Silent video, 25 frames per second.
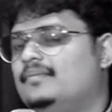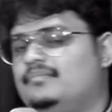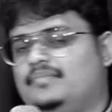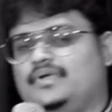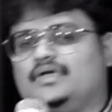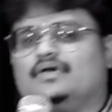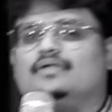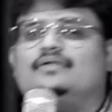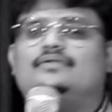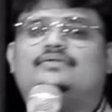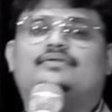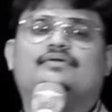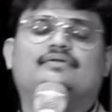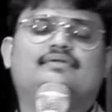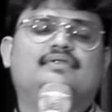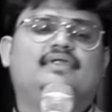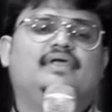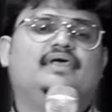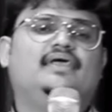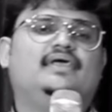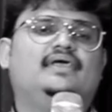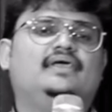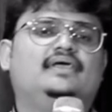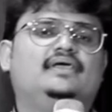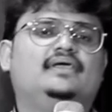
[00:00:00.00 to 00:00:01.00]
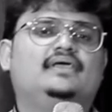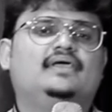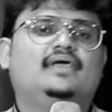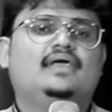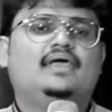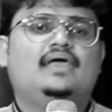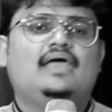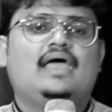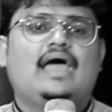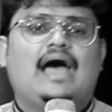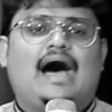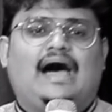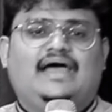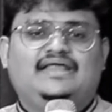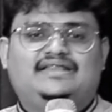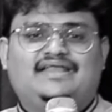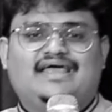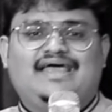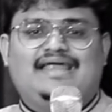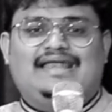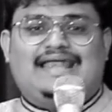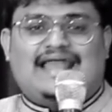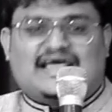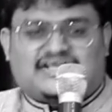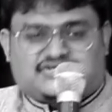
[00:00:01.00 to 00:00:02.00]
మిగులుతుంది
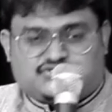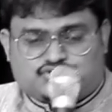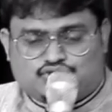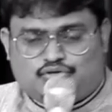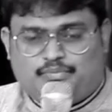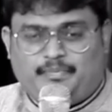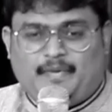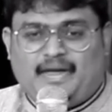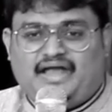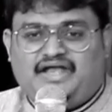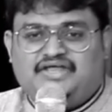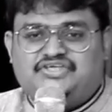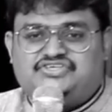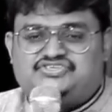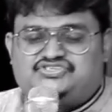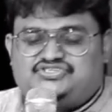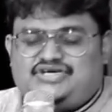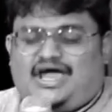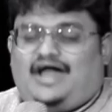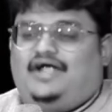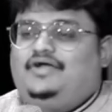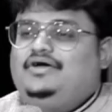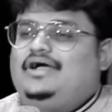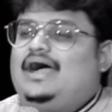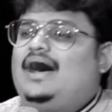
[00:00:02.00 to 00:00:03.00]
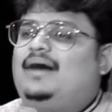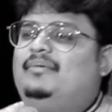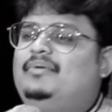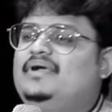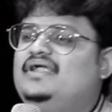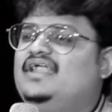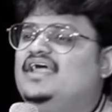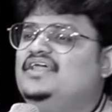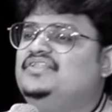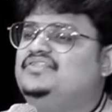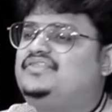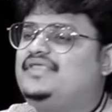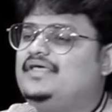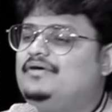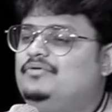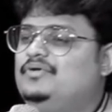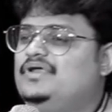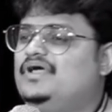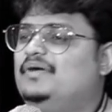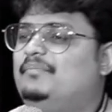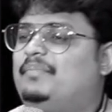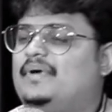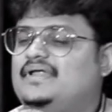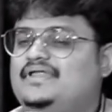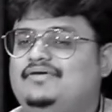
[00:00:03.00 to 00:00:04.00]
అయితే లక్ష రూపాయలు ఇచ్చాడు కాబట్టి నేను
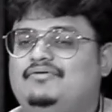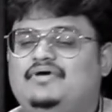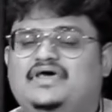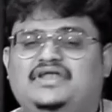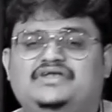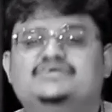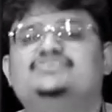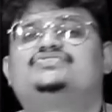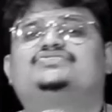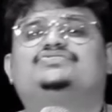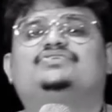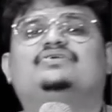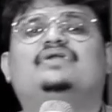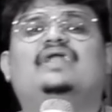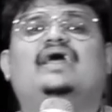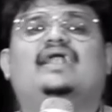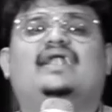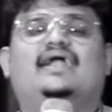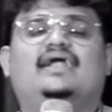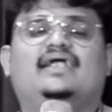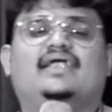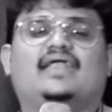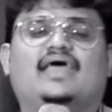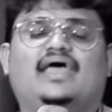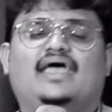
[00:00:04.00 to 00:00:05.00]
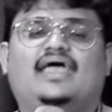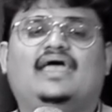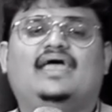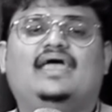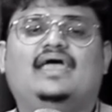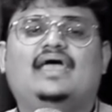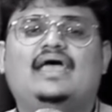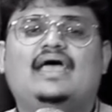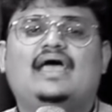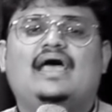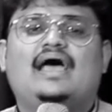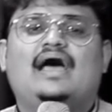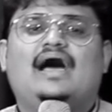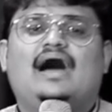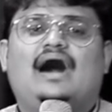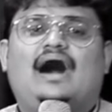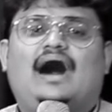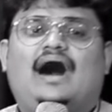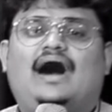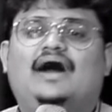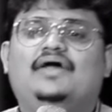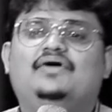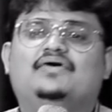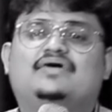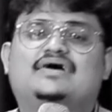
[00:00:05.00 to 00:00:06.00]
దేవునికి పదివేలు ఇస్తున్నానంటే
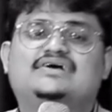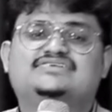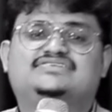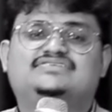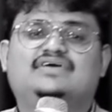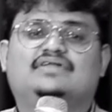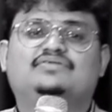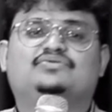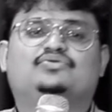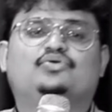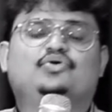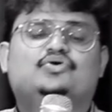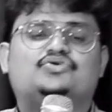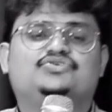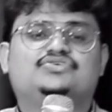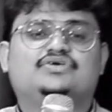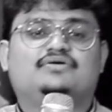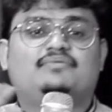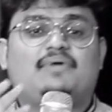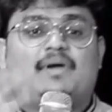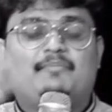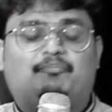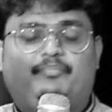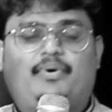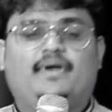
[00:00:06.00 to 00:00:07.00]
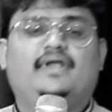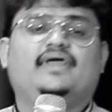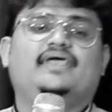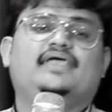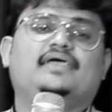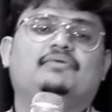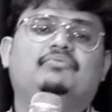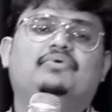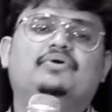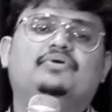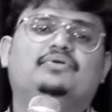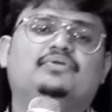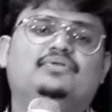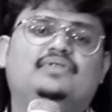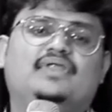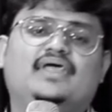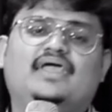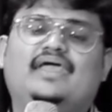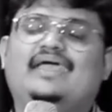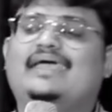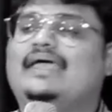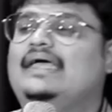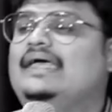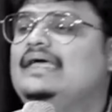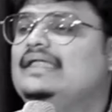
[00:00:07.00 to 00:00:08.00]
ఆ యొక్క సంతోషం ఎప్పటికీ
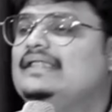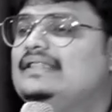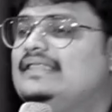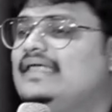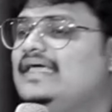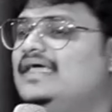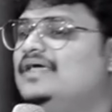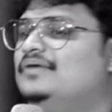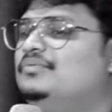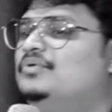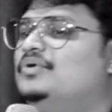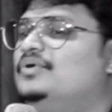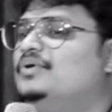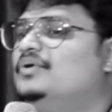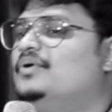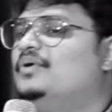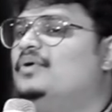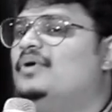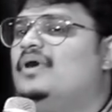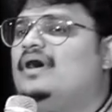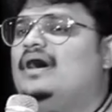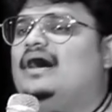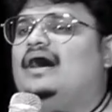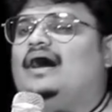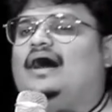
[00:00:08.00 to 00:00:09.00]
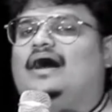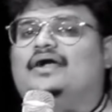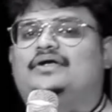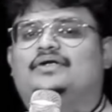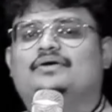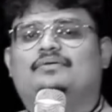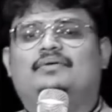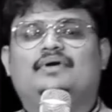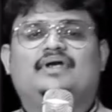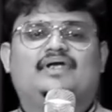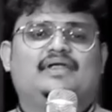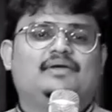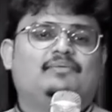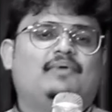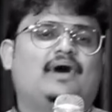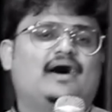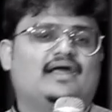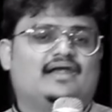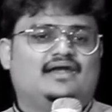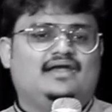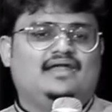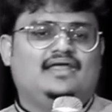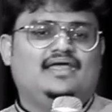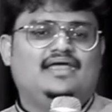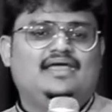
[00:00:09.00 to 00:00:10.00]
ఉంటుంది దేవుడు అటువంటి
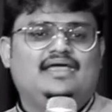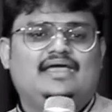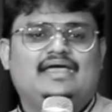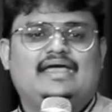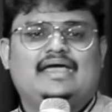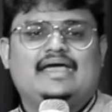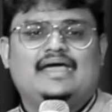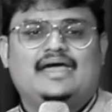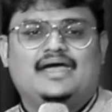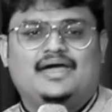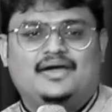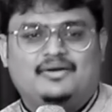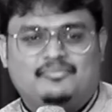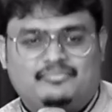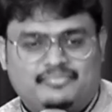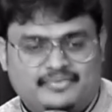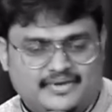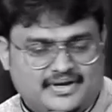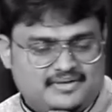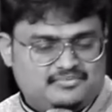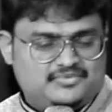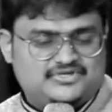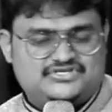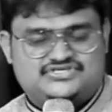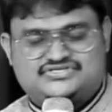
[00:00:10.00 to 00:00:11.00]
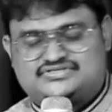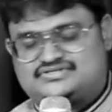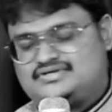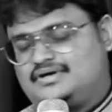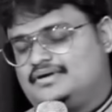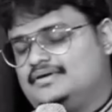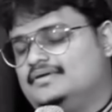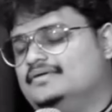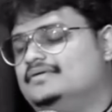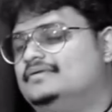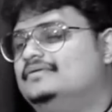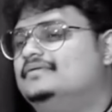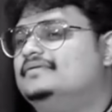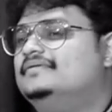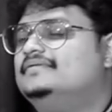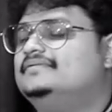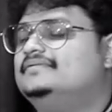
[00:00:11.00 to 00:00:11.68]
వారిని ప్రేమిస్తాడు